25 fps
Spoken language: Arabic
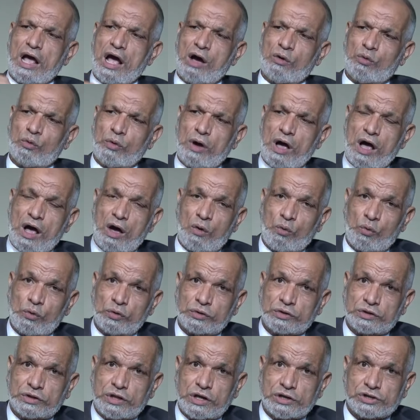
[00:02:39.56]
او او
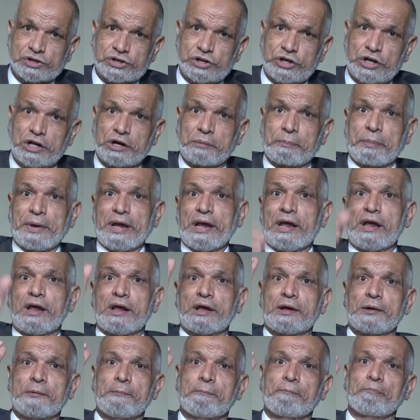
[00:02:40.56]
التشهير
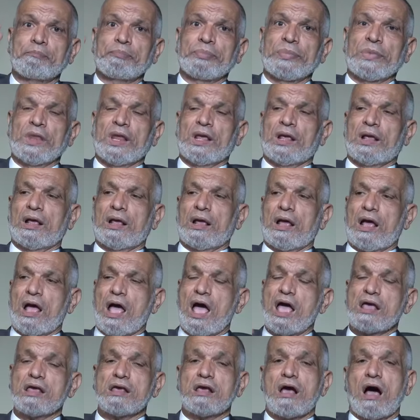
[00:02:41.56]
به
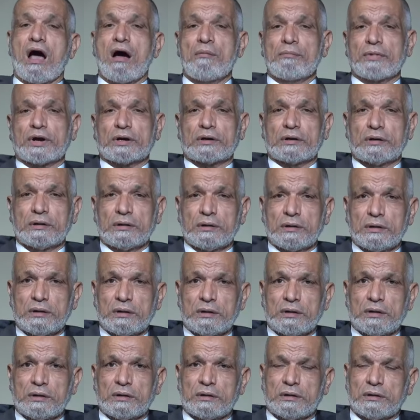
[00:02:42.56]
اي امر
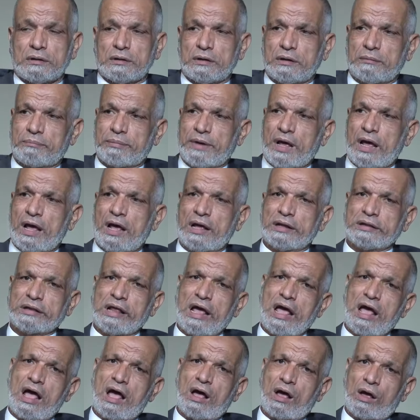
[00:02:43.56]
يبقى
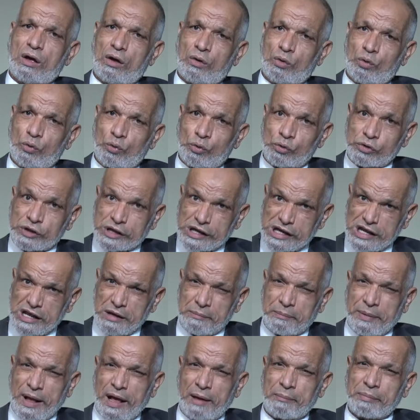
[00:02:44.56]
ده
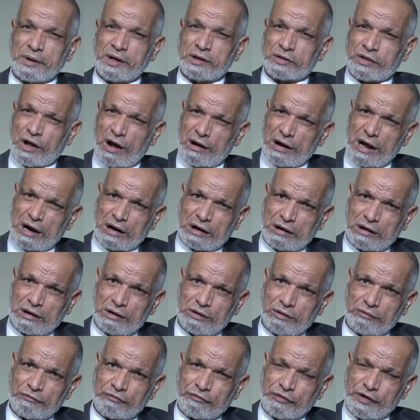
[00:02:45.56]
اصيب بضرر
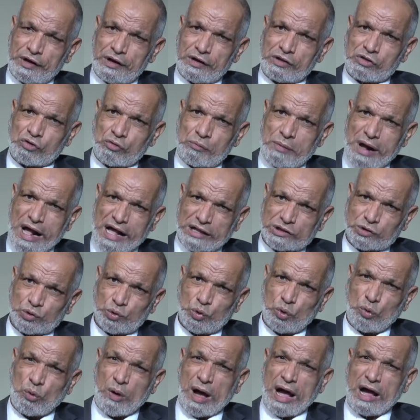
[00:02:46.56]
في سمعته
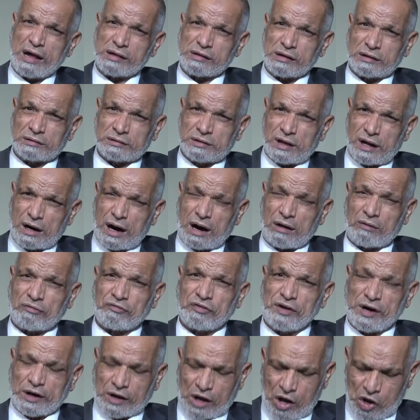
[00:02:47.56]
وهذا الضرر
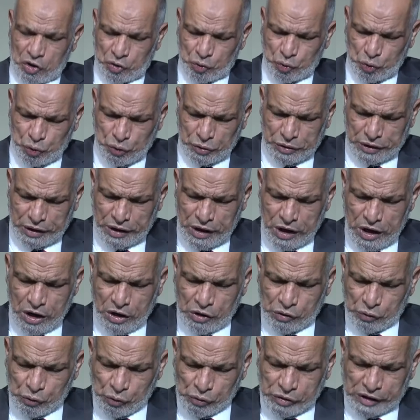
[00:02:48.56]
في القانون
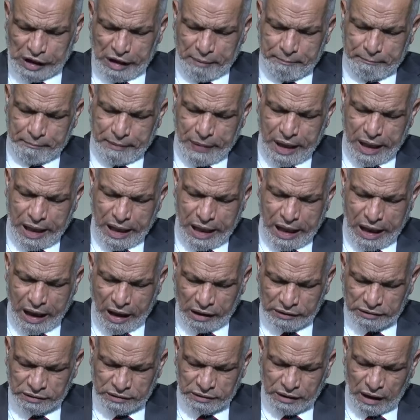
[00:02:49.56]
يسمى
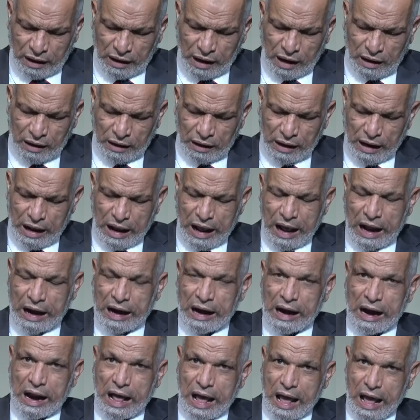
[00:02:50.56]
الضرر
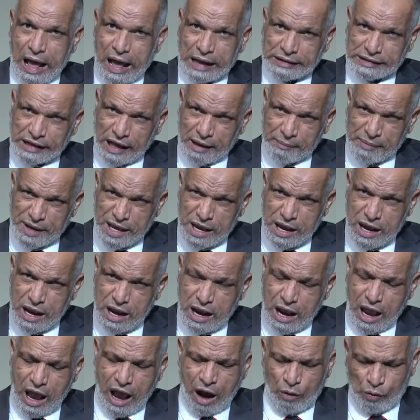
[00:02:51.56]

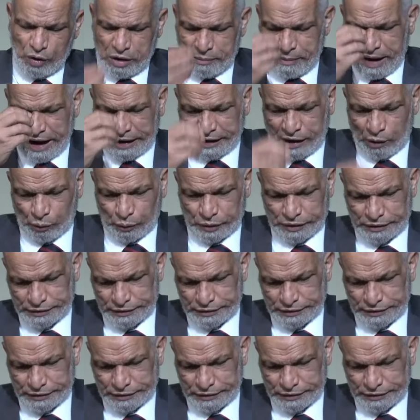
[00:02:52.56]
الادبي او المعنوي